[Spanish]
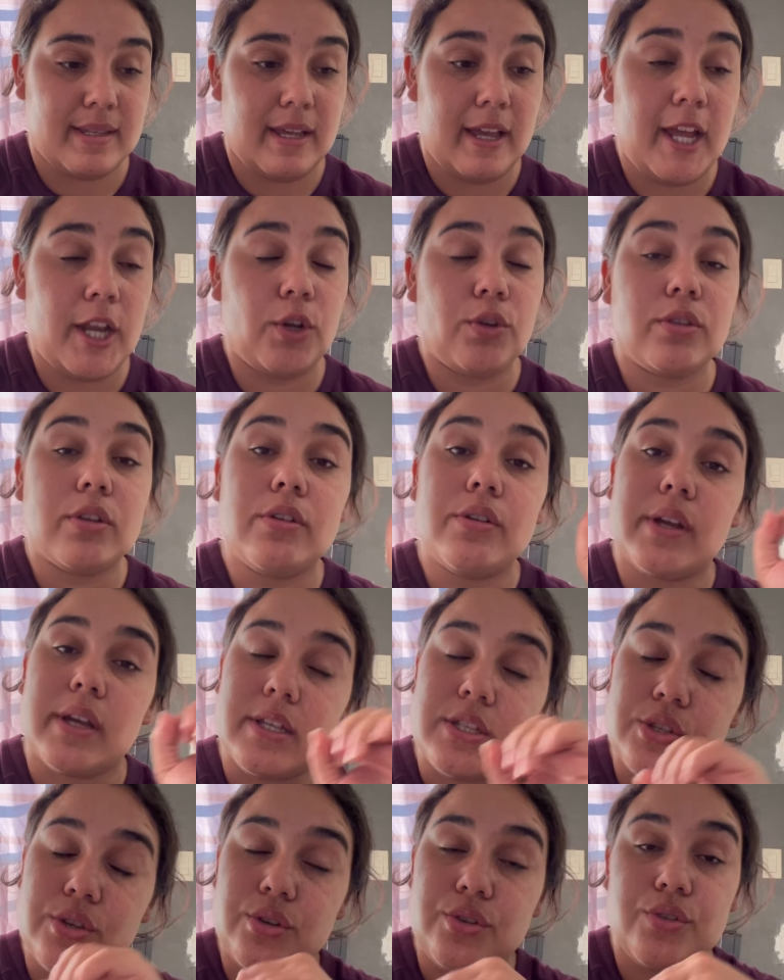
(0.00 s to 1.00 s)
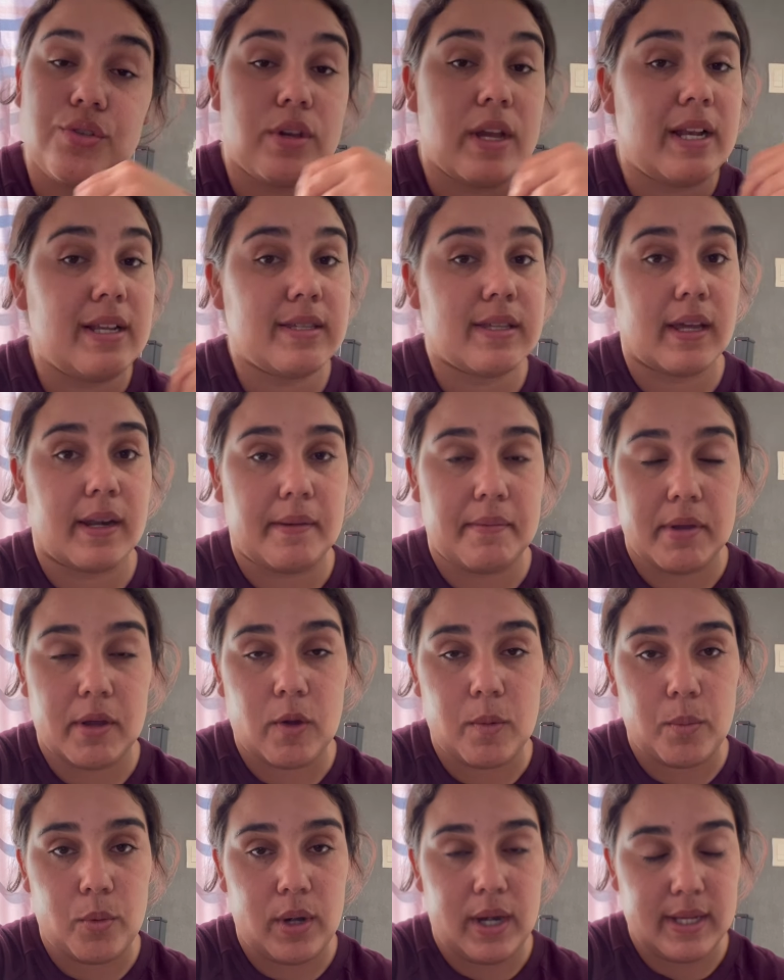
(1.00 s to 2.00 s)
En otra ocasión yo ya les grabé
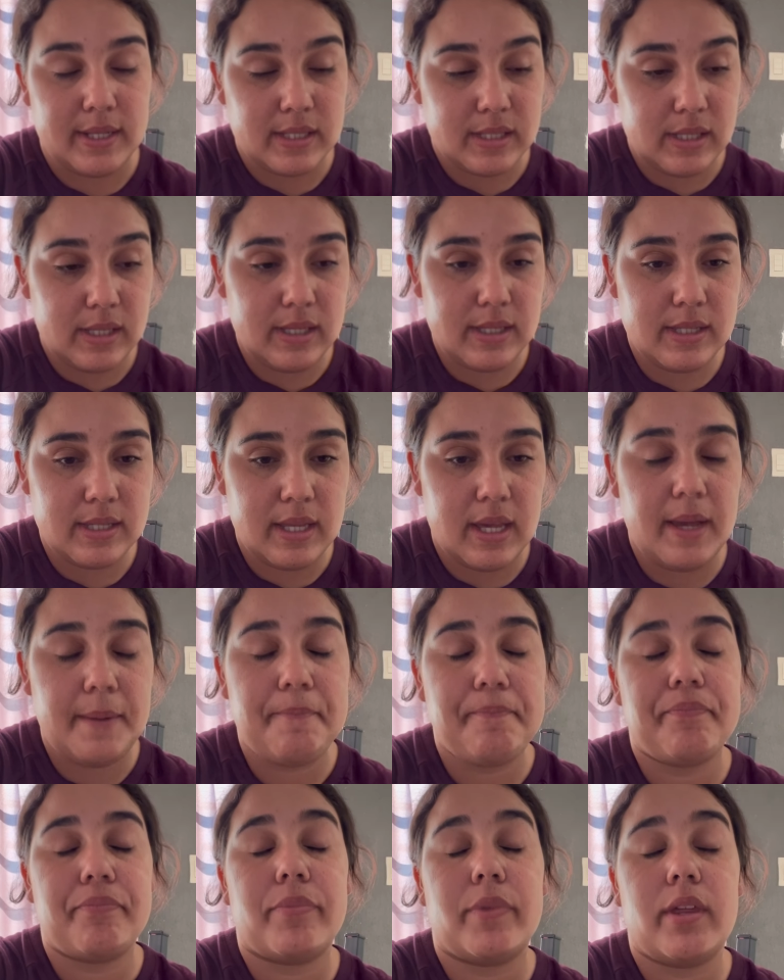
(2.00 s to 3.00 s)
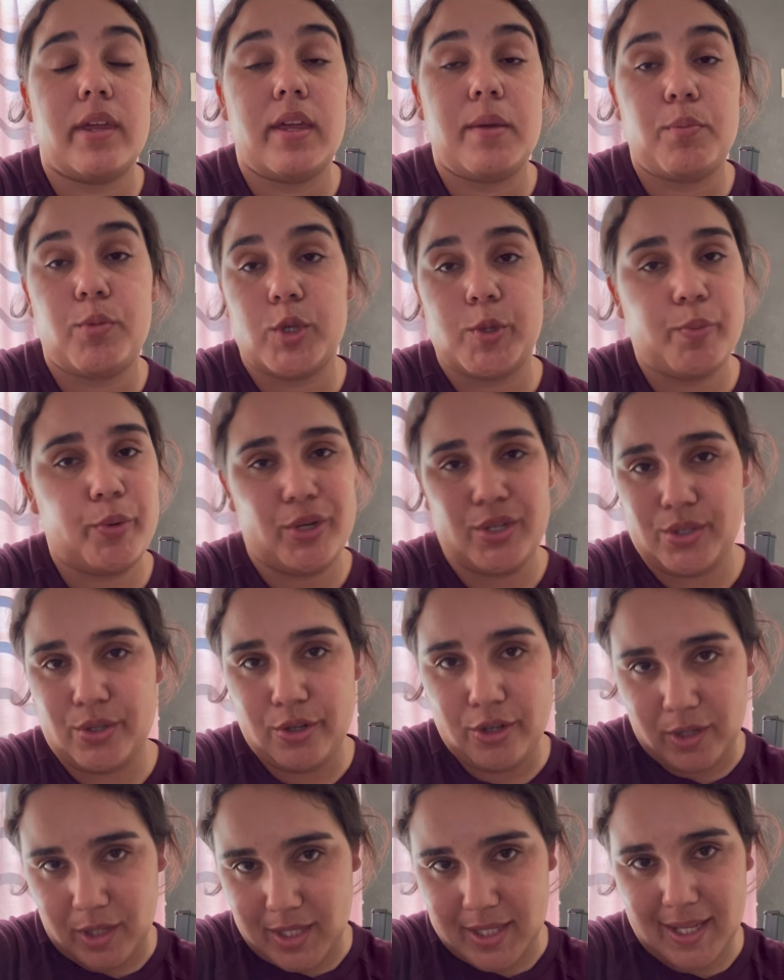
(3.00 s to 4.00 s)
como las hice y pues por eso
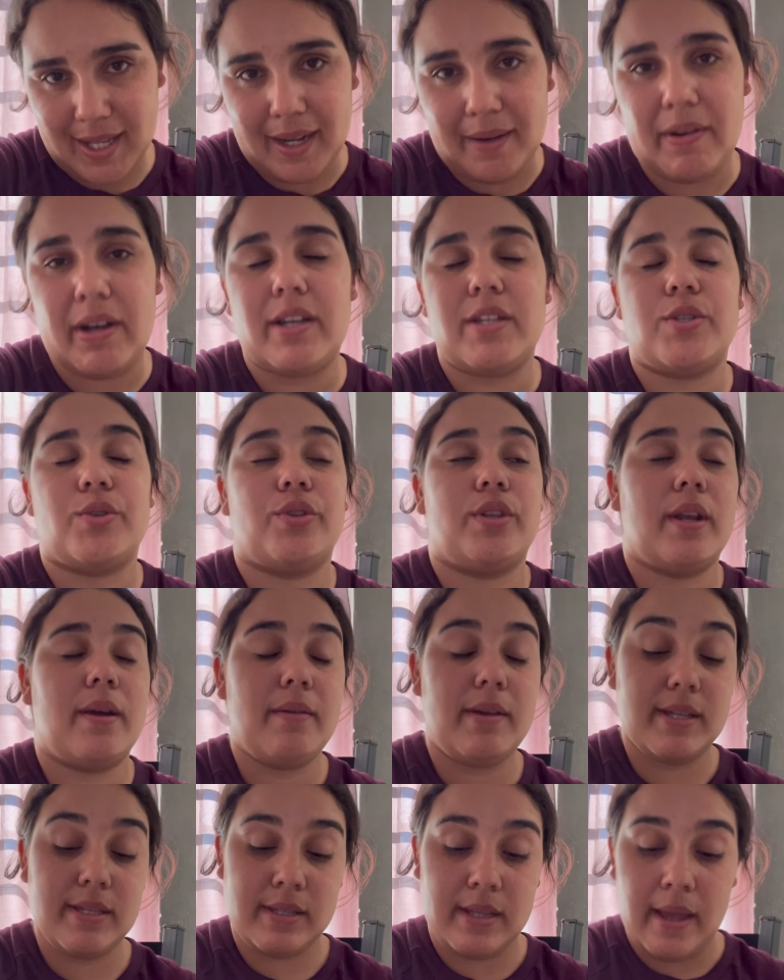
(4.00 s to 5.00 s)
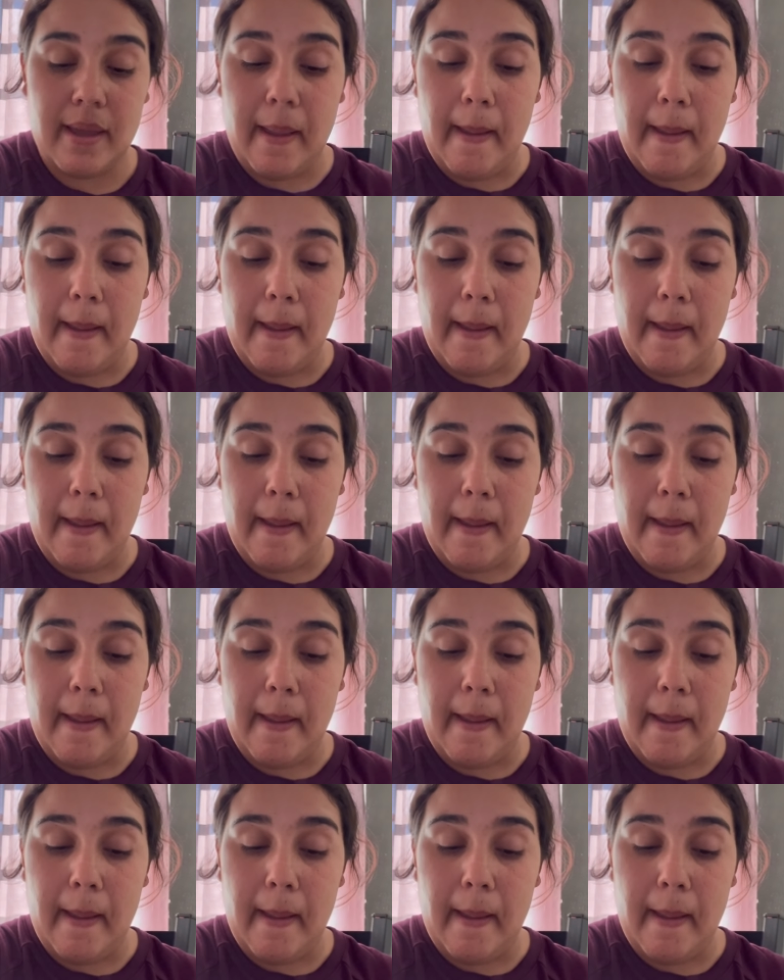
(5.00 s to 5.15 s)
no quise grabarles otra vez.